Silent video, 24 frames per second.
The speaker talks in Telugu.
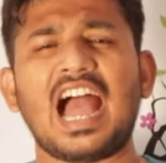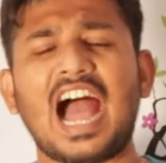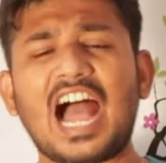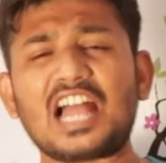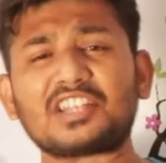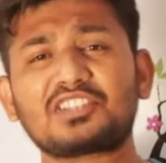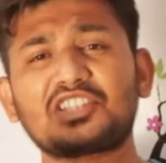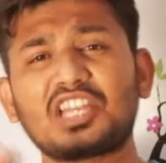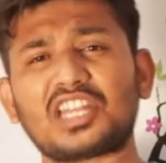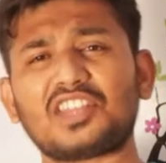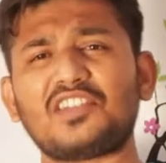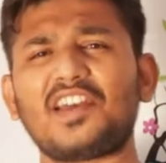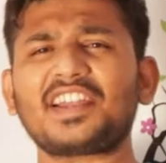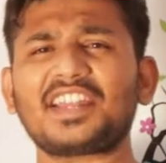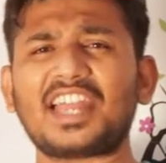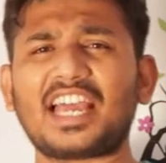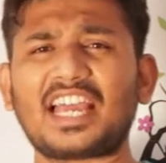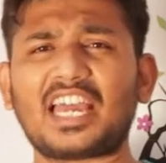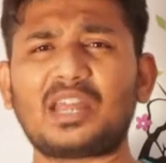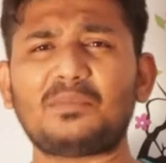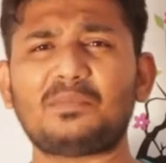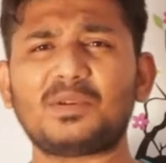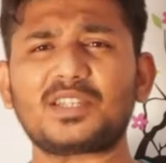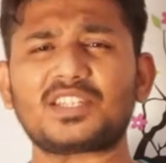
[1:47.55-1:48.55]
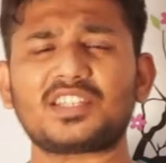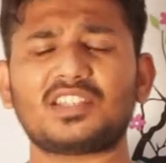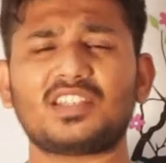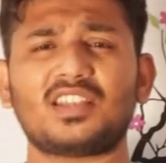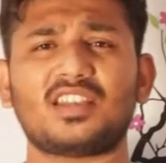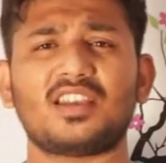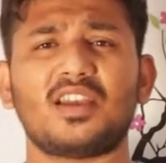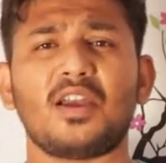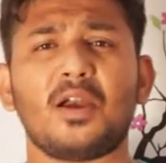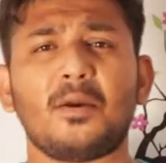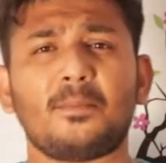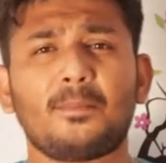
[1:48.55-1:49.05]
అది చదివాక నాకు అనిపించింది
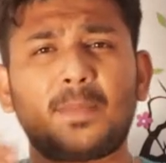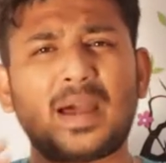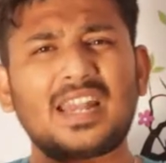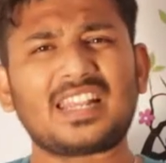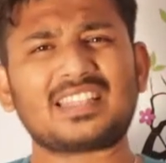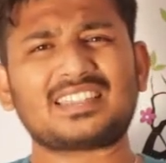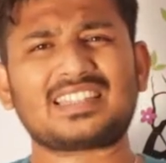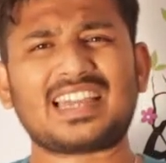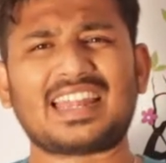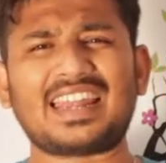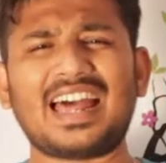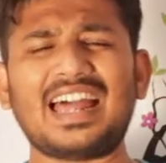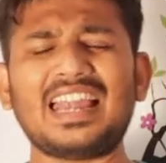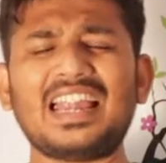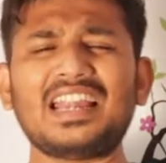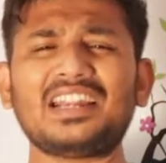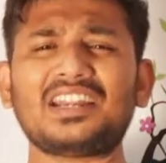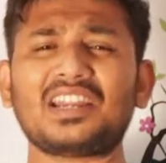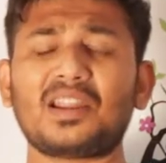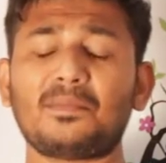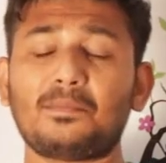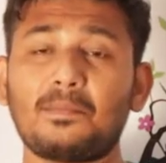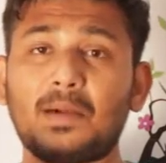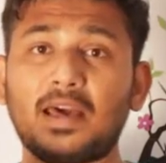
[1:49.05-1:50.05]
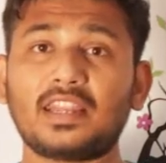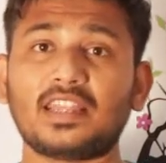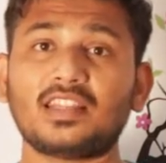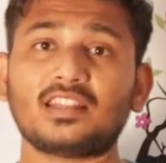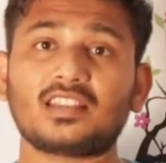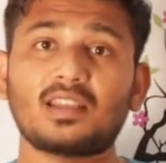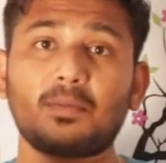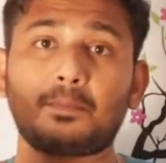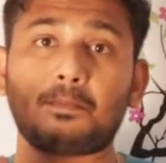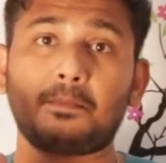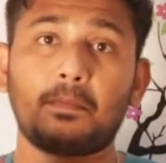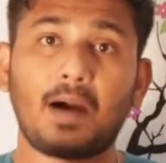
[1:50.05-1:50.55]
మన జనాలేంట్రా మరి
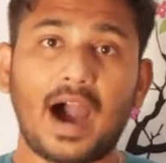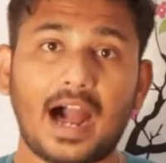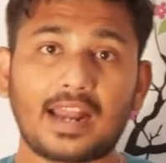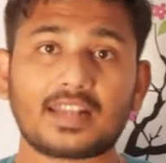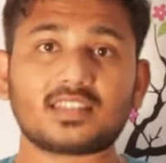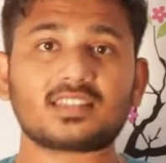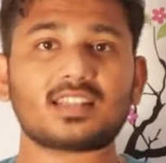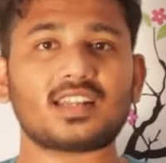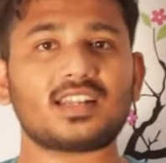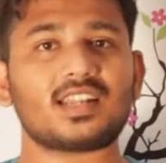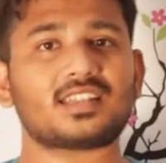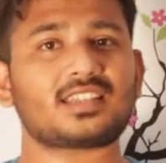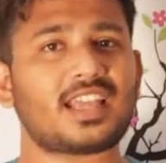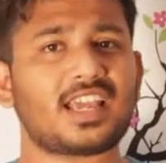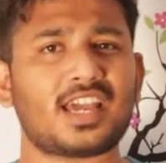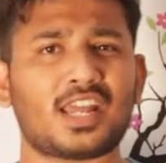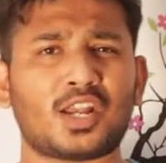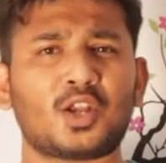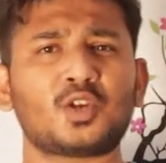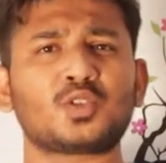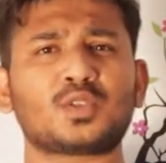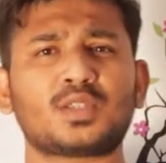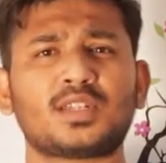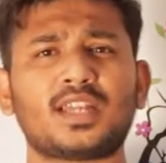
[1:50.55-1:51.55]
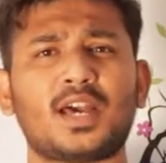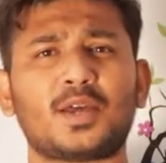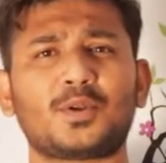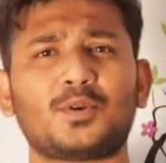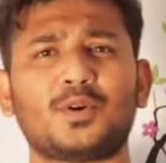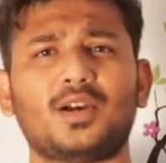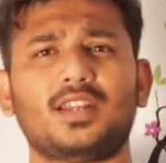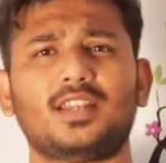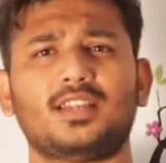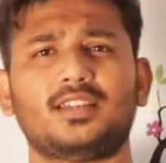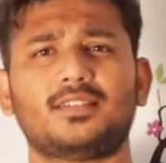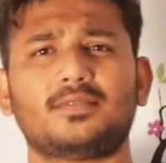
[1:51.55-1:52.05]
ఇంత బానిసల్లో తయారవుతున్నారు
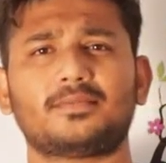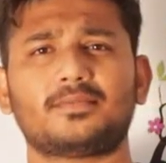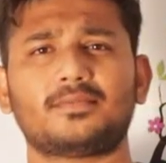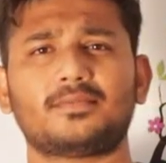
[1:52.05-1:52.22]
అని